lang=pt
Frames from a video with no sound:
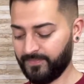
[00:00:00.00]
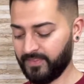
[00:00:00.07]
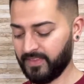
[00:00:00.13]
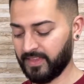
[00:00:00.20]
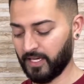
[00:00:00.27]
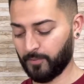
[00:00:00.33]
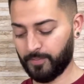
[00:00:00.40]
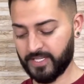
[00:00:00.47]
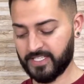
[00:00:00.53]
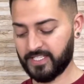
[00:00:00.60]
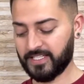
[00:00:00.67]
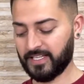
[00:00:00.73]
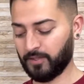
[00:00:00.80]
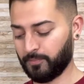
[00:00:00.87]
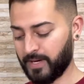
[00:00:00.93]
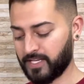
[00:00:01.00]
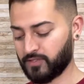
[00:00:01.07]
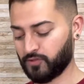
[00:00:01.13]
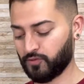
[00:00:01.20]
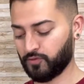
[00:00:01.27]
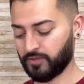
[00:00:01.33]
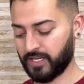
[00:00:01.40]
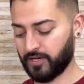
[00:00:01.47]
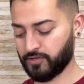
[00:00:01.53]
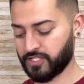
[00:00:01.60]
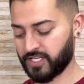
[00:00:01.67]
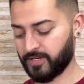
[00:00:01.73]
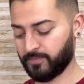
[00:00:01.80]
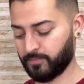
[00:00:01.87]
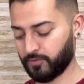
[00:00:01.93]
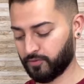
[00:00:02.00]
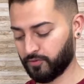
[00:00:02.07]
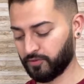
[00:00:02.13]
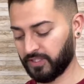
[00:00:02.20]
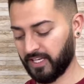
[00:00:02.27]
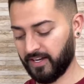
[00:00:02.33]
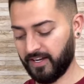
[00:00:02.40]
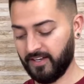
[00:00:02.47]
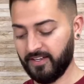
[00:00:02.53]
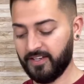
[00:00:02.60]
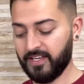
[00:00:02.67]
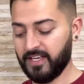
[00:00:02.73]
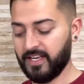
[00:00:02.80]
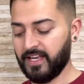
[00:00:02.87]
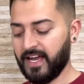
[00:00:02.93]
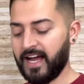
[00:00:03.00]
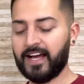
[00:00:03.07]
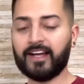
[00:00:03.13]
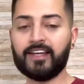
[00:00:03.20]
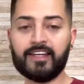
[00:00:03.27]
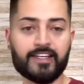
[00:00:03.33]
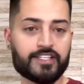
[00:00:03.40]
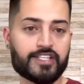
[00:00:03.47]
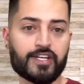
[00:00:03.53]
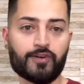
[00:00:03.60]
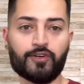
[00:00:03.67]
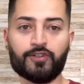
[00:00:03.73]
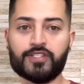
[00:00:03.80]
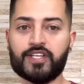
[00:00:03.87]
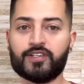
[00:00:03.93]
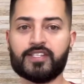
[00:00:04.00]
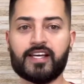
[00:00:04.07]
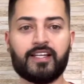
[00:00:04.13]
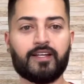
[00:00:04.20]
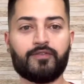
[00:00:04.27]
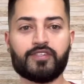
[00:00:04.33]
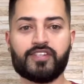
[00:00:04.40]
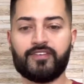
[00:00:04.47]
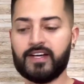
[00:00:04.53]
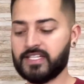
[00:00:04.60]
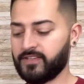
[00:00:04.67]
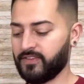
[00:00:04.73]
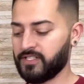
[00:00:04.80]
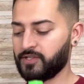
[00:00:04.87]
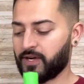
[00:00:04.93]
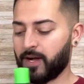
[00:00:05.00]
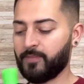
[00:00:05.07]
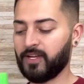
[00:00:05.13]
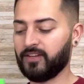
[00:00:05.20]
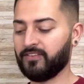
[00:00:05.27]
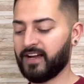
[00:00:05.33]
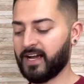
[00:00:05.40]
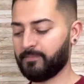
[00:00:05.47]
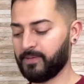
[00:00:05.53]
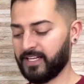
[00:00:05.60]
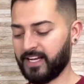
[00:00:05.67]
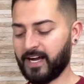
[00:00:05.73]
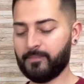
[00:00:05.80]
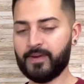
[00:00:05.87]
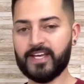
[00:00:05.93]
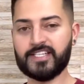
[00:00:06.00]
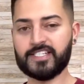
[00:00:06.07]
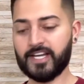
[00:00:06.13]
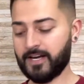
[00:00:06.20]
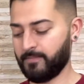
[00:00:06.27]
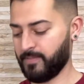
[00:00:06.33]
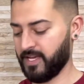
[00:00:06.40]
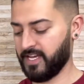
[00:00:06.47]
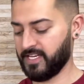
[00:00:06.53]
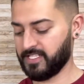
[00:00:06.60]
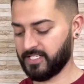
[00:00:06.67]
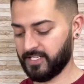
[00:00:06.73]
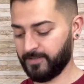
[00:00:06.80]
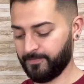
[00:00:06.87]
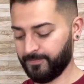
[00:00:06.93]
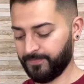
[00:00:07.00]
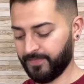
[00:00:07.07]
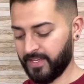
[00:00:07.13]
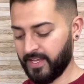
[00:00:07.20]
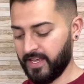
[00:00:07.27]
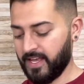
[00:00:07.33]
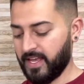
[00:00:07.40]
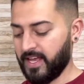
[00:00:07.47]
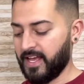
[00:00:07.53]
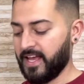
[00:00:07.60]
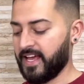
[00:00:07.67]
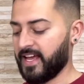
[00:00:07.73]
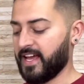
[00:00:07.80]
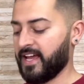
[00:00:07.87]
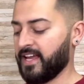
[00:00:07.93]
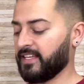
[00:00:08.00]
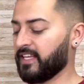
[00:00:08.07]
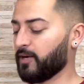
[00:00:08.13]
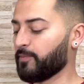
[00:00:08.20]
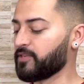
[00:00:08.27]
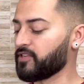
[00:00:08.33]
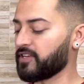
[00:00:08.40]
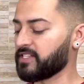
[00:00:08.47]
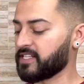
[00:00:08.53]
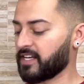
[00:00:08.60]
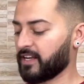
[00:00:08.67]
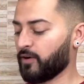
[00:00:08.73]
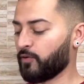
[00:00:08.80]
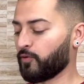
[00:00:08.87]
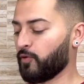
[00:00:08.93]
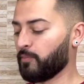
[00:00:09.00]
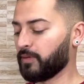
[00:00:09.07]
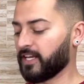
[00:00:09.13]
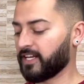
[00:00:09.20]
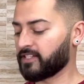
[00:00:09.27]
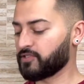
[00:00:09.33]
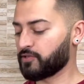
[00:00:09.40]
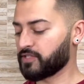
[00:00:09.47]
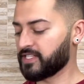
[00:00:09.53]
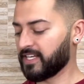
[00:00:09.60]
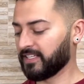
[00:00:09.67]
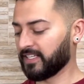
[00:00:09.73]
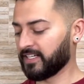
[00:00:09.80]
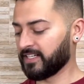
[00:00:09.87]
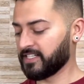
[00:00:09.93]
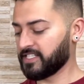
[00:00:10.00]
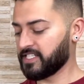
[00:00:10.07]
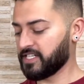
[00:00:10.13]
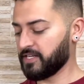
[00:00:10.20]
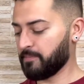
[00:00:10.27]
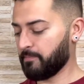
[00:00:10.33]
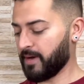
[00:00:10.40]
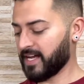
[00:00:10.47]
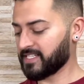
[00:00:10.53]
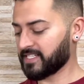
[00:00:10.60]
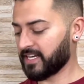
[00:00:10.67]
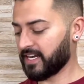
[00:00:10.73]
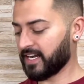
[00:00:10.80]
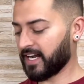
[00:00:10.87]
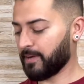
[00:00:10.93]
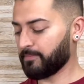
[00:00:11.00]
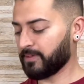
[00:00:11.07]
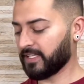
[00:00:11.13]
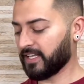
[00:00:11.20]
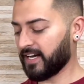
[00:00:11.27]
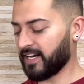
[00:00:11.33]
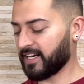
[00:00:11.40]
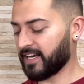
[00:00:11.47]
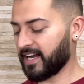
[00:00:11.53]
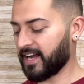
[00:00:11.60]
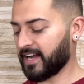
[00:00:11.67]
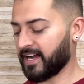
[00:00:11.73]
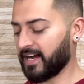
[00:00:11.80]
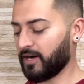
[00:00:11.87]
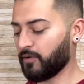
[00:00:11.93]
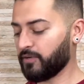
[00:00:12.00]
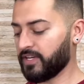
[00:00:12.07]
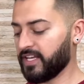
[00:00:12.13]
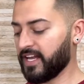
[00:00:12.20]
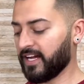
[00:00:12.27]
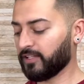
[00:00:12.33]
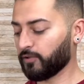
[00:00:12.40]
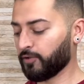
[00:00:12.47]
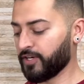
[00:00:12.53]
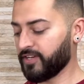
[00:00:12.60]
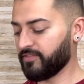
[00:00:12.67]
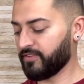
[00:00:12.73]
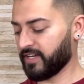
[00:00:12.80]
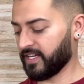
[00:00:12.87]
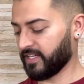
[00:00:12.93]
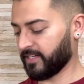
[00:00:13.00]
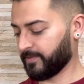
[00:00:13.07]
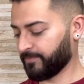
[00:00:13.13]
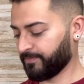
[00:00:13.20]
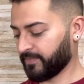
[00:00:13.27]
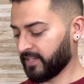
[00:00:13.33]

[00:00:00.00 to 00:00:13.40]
Não precisa do passo 1, que é o shampoo, tá? A cliente chegou no seu salão, você vai dividir o cabelo e vai aplicar mecha a mecha. É, então, pessoal, isso aqui é um complexo selante, máscara capilar, cacau e aloe vera.